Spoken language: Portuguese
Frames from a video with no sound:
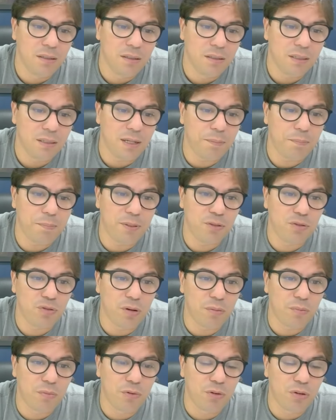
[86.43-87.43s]
Da
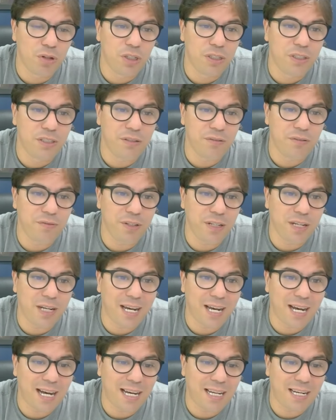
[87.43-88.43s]
pessoa
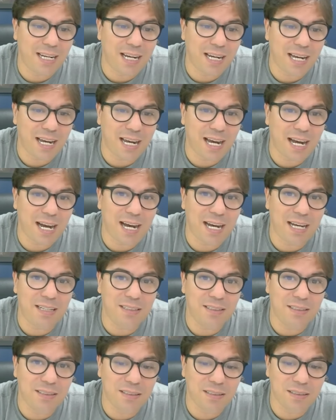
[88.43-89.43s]
mortificar a
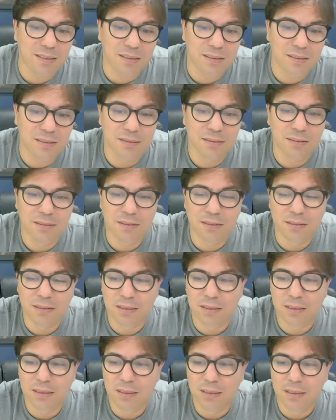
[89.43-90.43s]
carne,
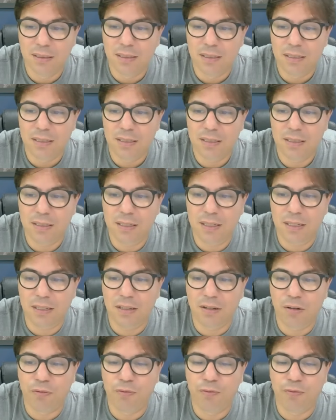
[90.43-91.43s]
se
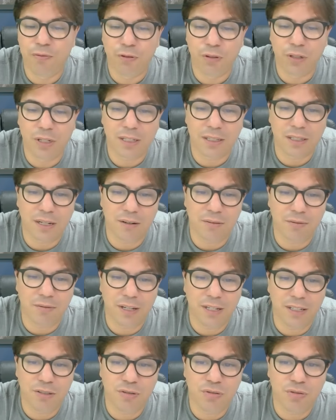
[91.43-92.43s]
não for
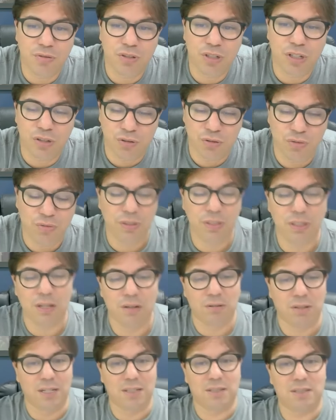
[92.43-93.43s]
através do jejum e
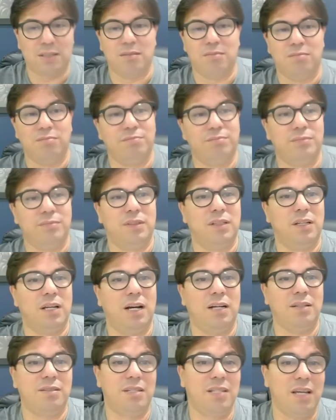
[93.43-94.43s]
da oração
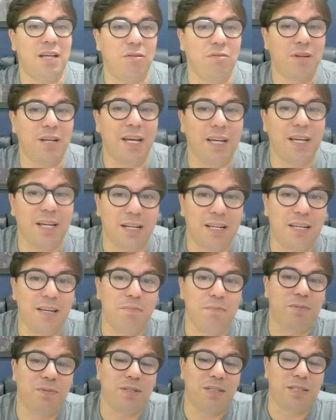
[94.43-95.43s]
se alguém
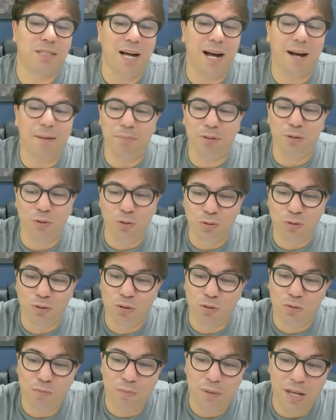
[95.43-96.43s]
aqui sabe
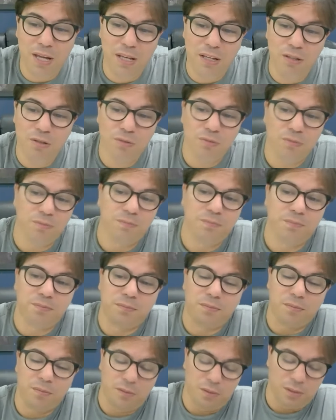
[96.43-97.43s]
outro meio,
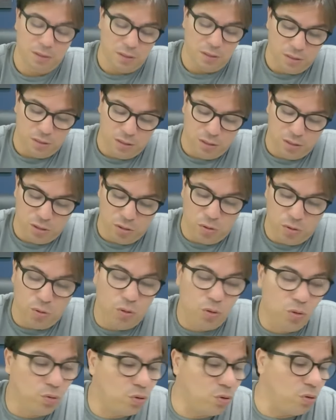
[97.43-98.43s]

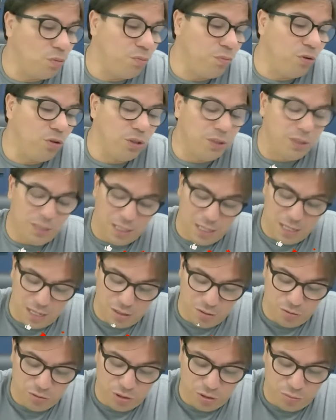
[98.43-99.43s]
outro
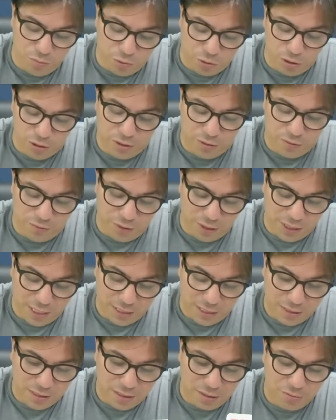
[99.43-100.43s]
modelo de
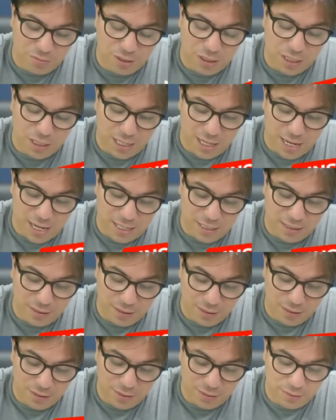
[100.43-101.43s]
mortificação de
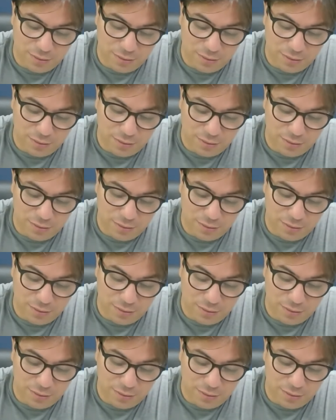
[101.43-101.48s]
carne,